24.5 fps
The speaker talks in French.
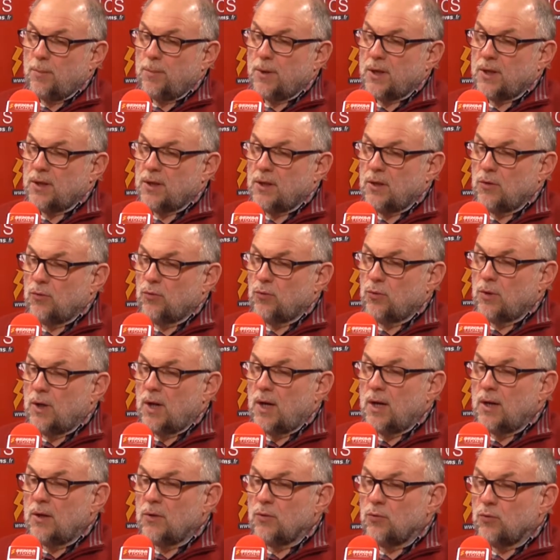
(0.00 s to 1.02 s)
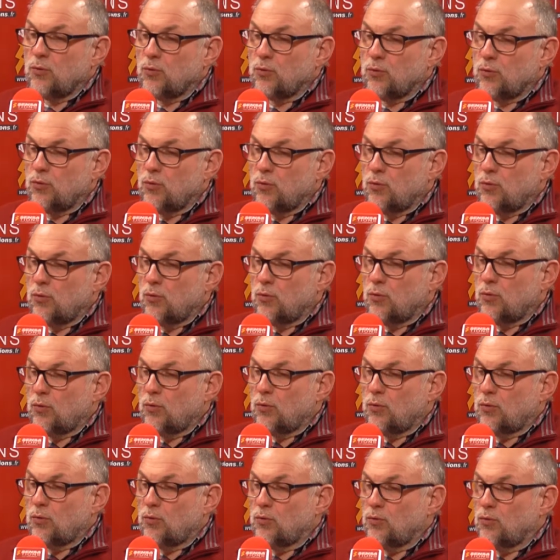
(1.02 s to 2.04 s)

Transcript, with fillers: à partir de là, donc, on,